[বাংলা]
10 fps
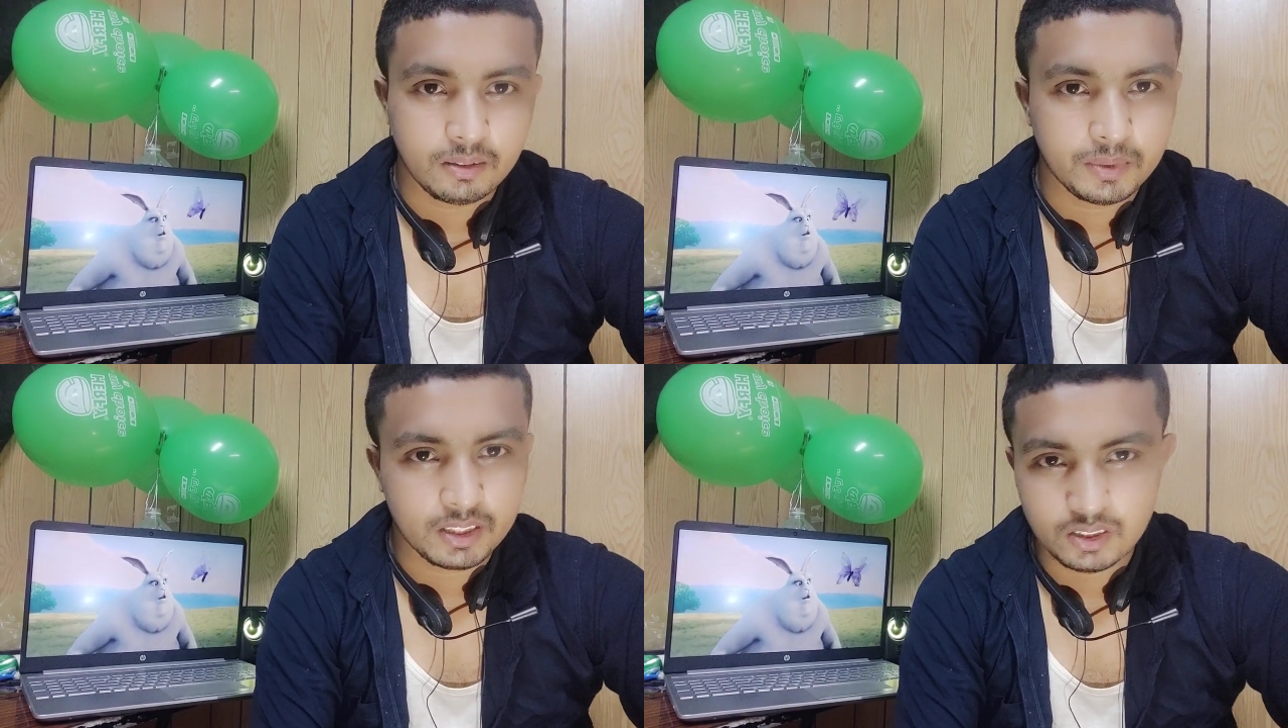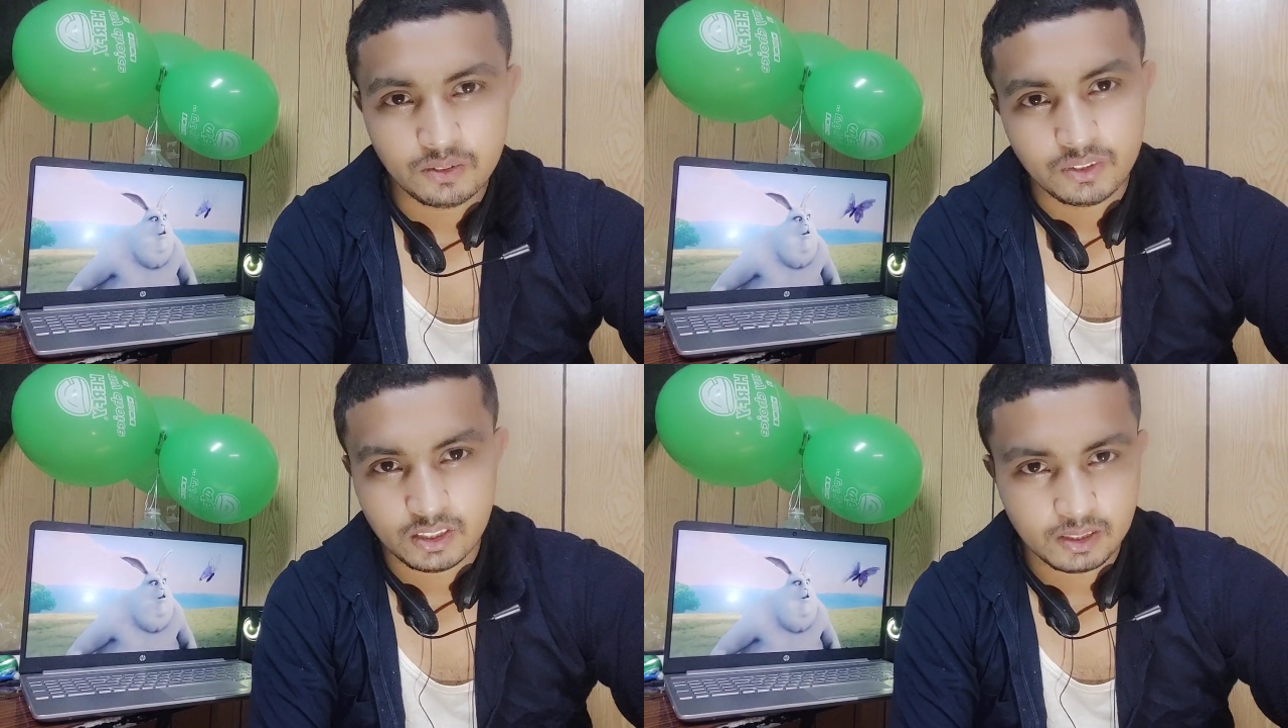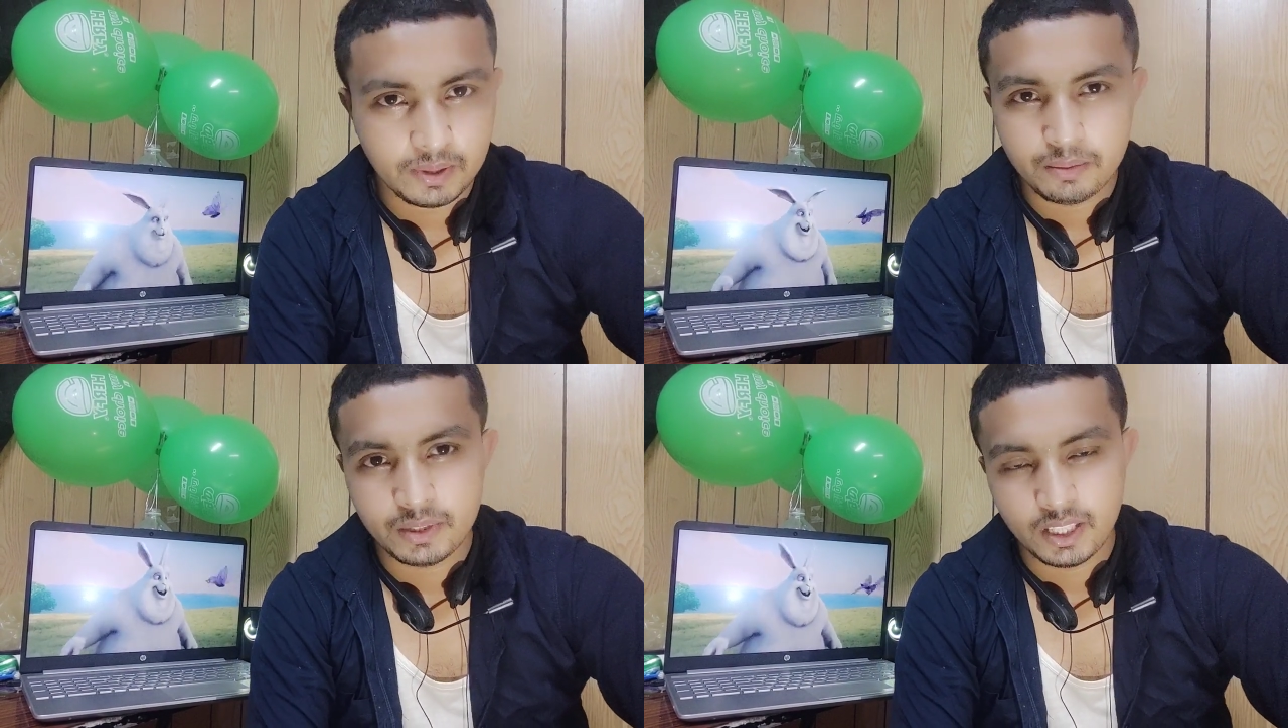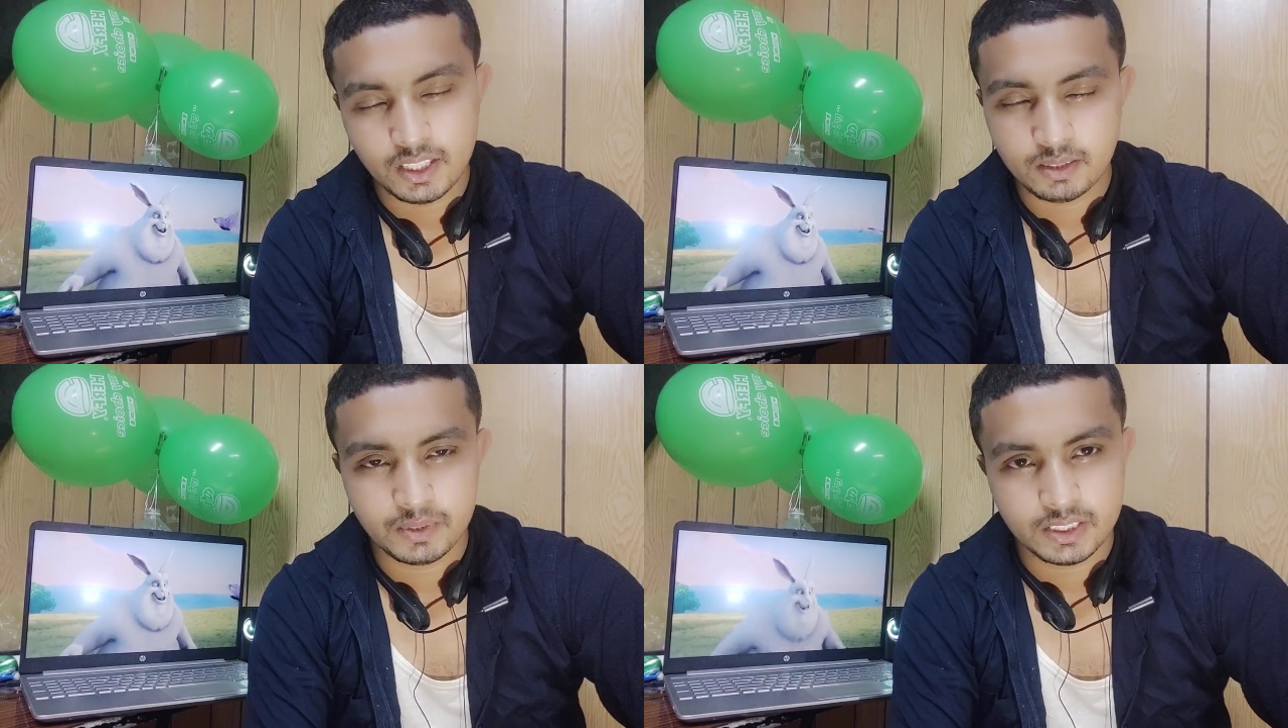মানে সফলতা পাবে
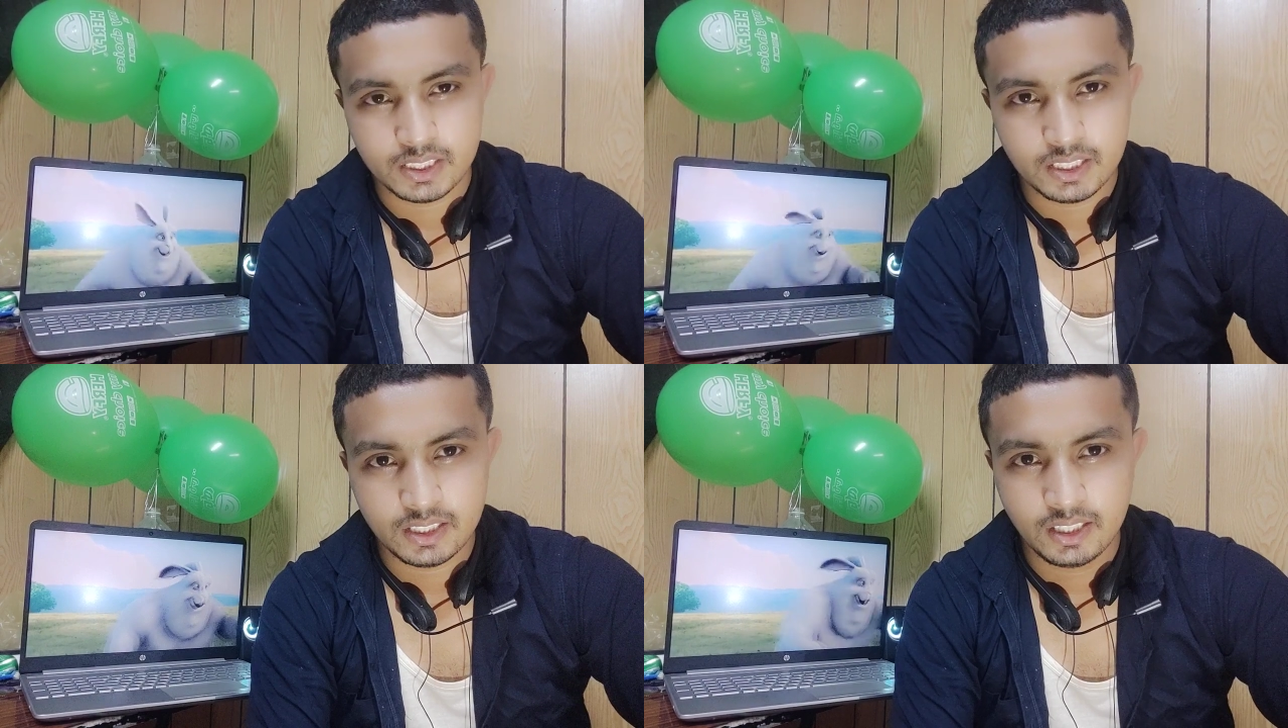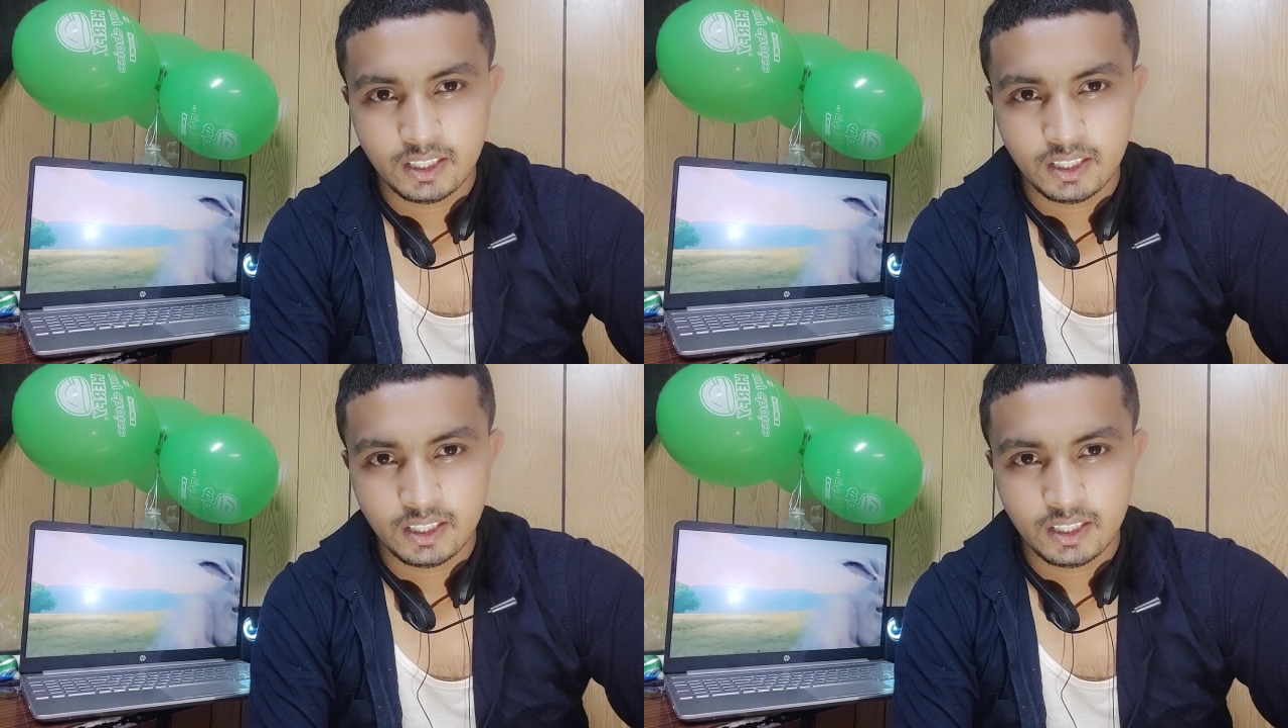হান্ড্রেড পার্সেন্ট এটা